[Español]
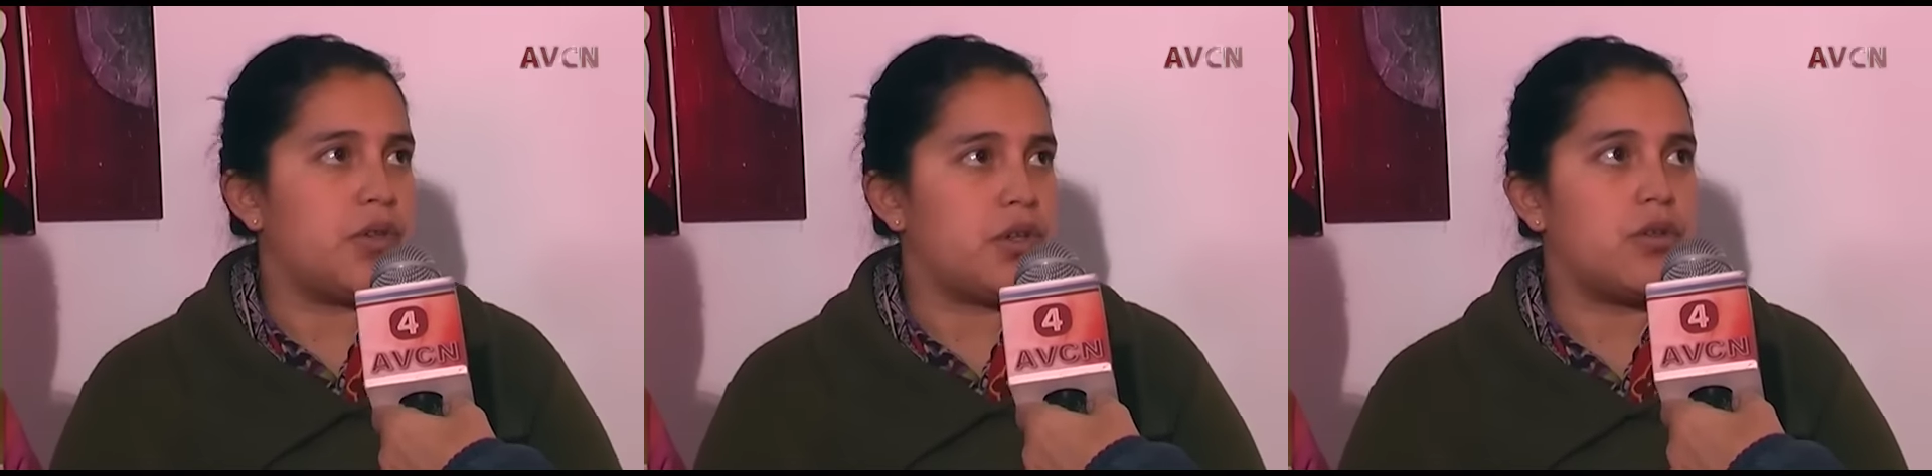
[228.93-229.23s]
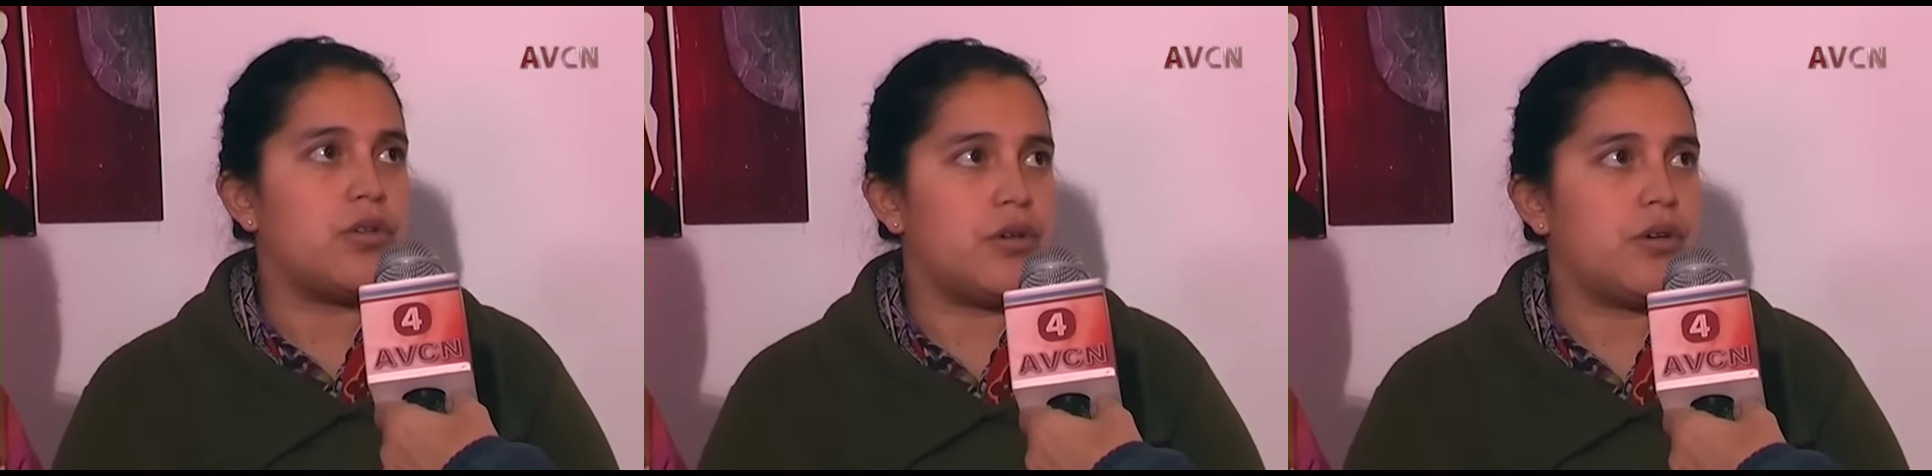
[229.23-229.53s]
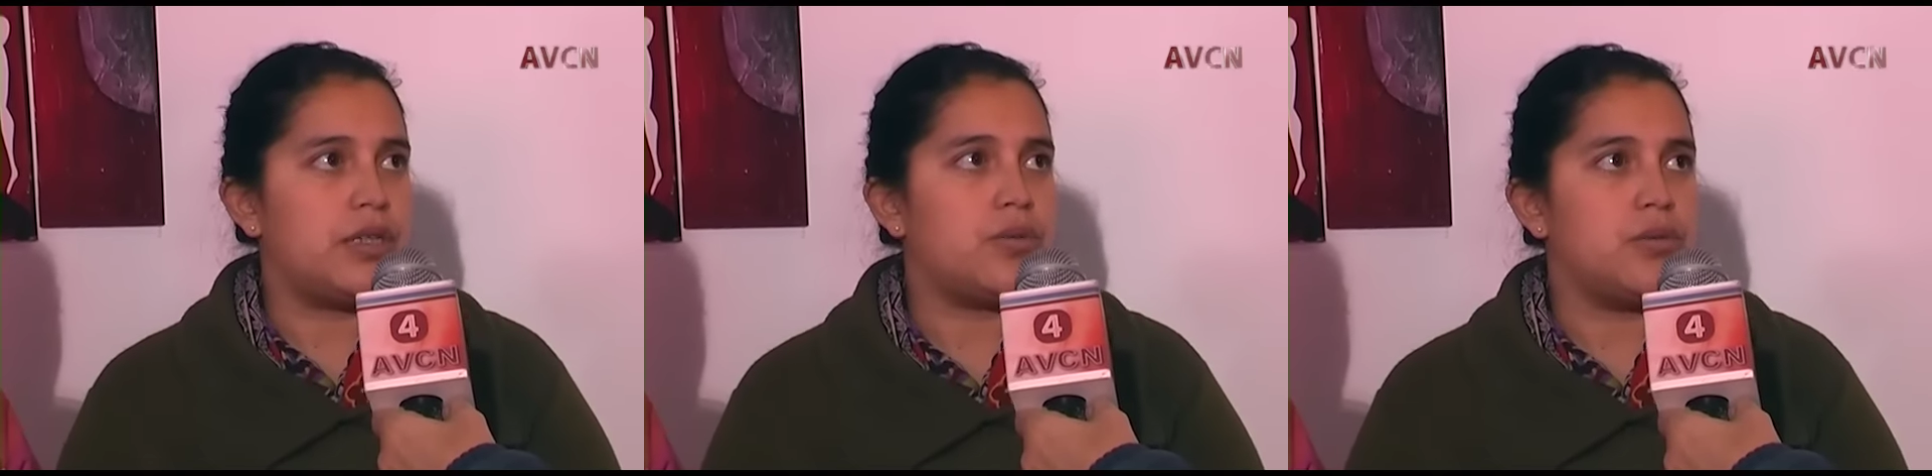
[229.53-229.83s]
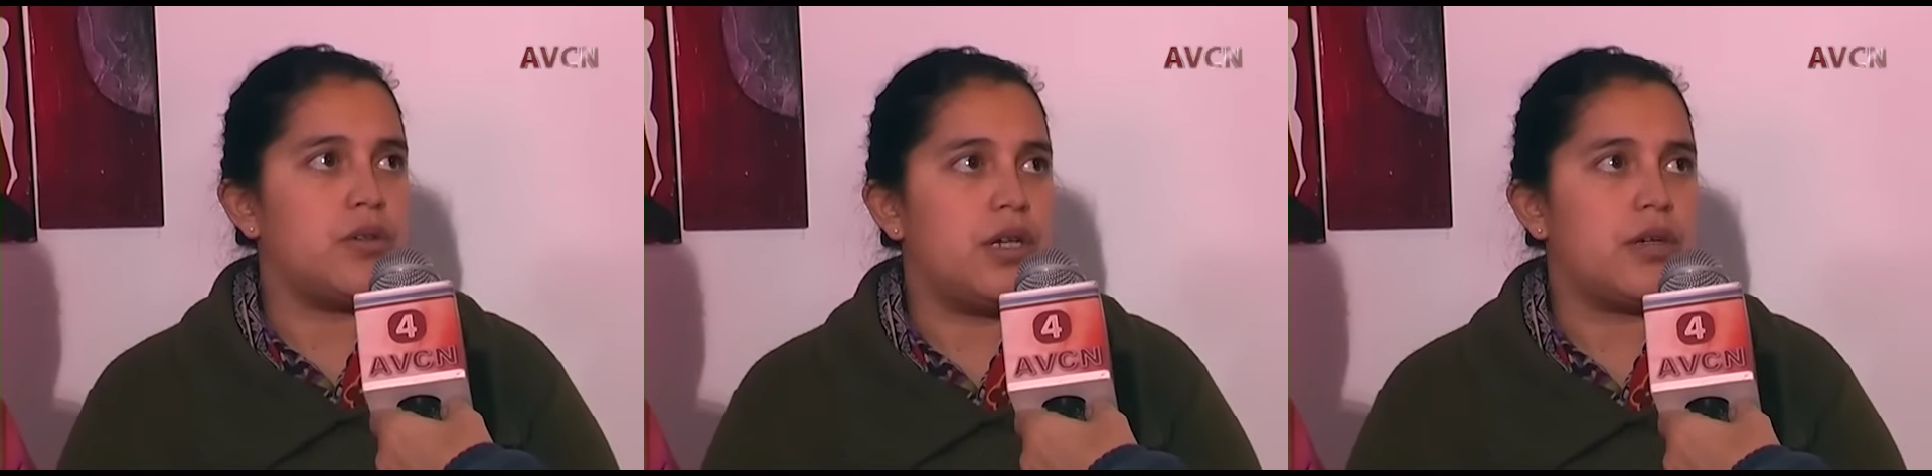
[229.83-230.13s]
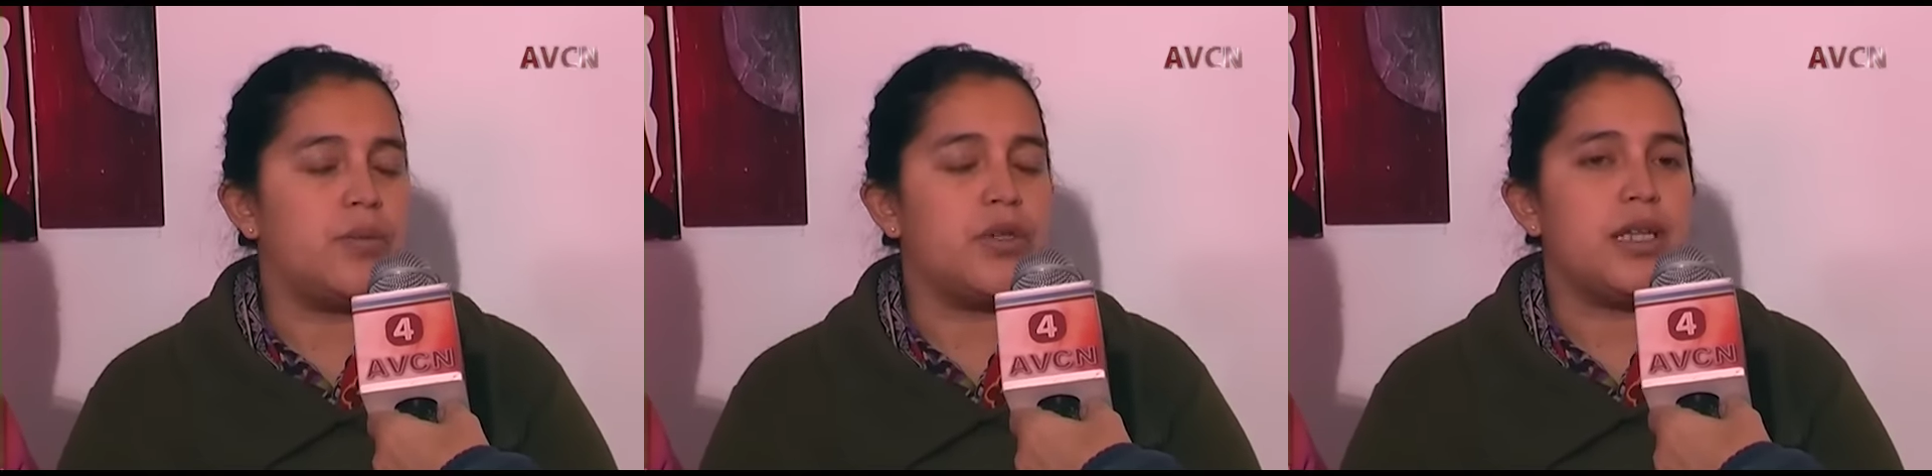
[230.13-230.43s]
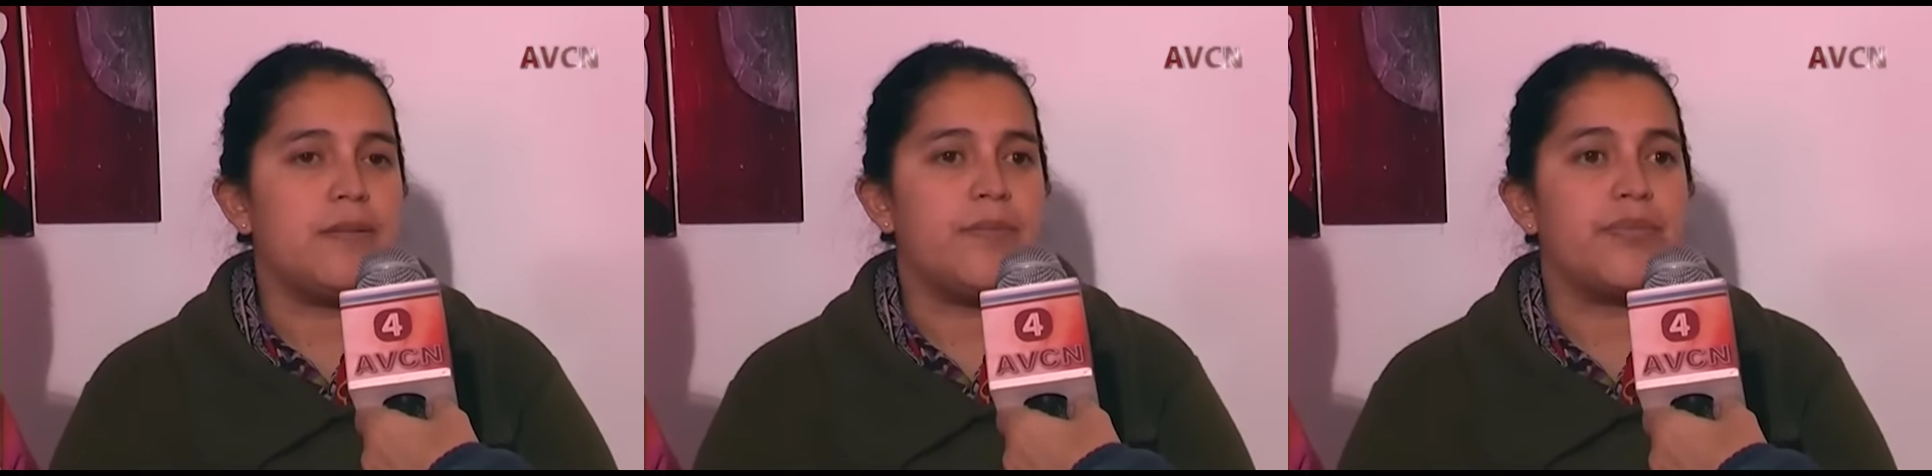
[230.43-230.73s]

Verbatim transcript: de todos los asuntos de la comunidad.